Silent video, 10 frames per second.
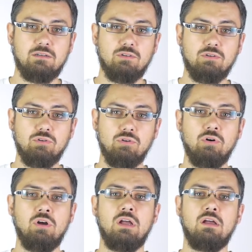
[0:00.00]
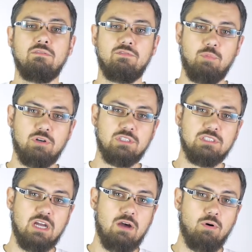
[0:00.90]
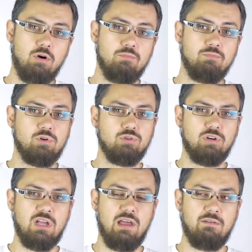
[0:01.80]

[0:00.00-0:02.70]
roku w Boże Ciało, które